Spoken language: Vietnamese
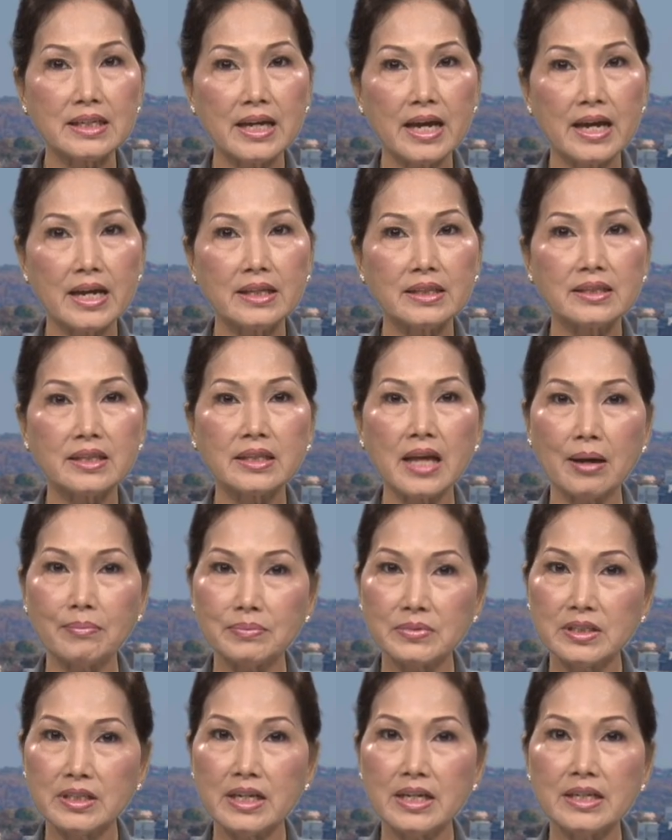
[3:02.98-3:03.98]
kế thậm
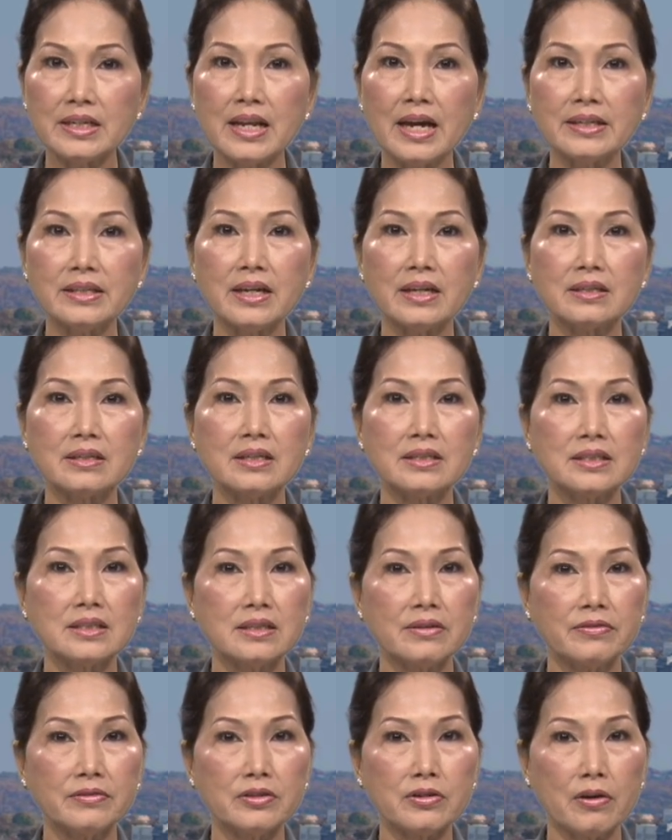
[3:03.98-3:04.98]
chí đã nhận được
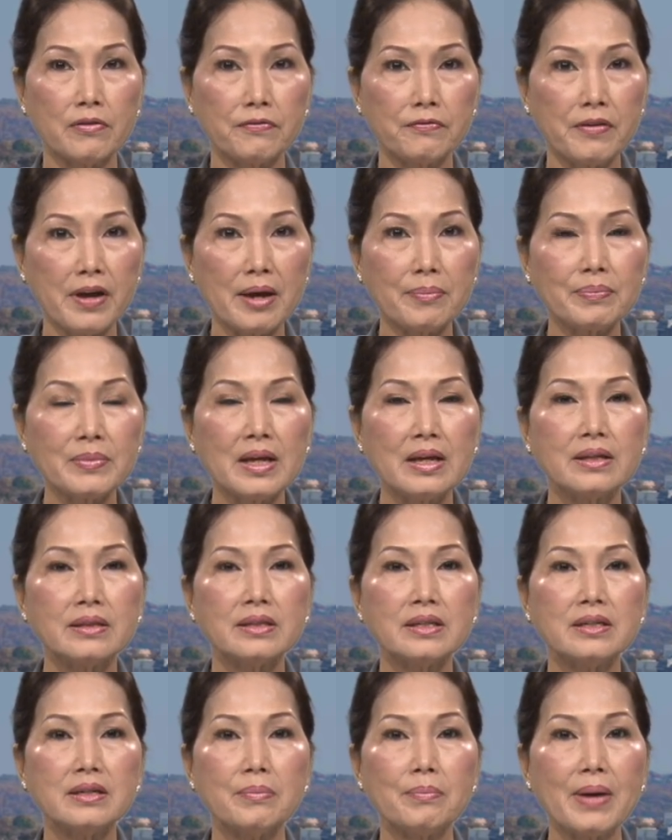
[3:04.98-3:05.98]
sự cho phép
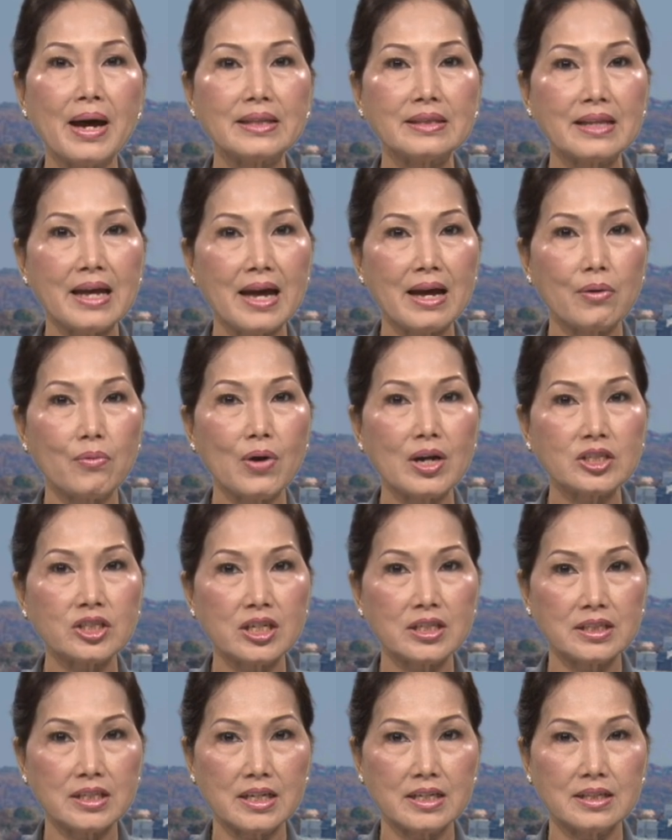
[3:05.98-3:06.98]
từ Martha
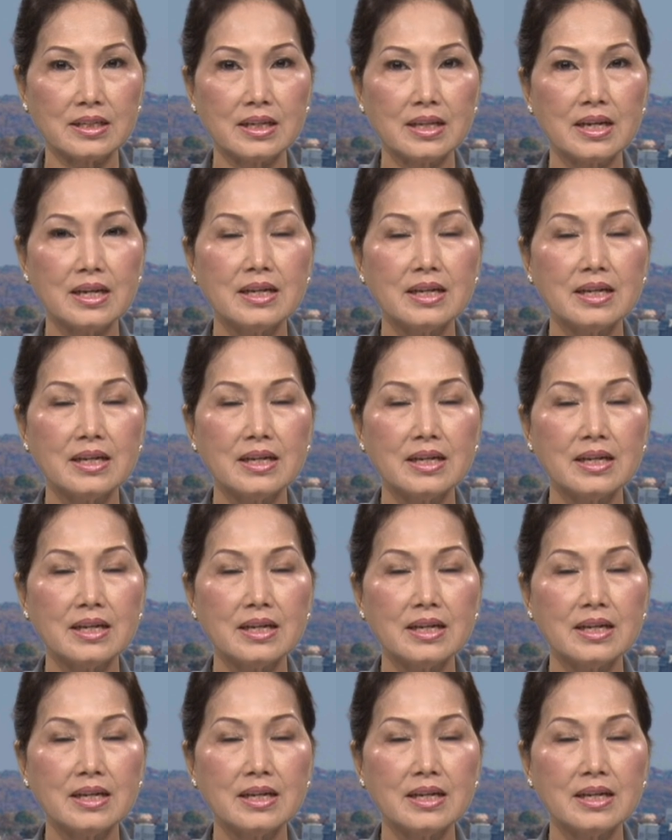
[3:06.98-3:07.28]
Washington,